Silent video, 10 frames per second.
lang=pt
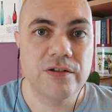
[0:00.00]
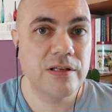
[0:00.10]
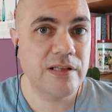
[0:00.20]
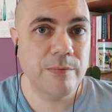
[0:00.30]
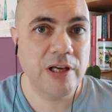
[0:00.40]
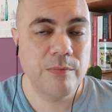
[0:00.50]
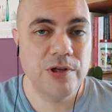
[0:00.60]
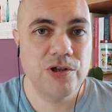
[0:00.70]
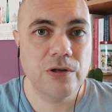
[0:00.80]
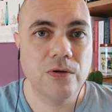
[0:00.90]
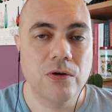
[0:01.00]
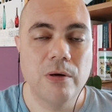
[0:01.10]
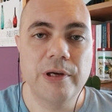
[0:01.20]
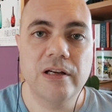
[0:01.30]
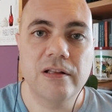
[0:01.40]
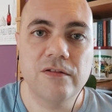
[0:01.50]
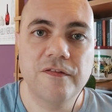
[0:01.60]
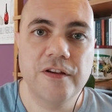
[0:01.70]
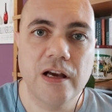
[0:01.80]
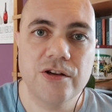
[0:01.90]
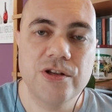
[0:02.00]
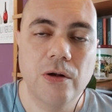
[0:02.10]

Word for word: Você sabe que a mídia econômica tem um viés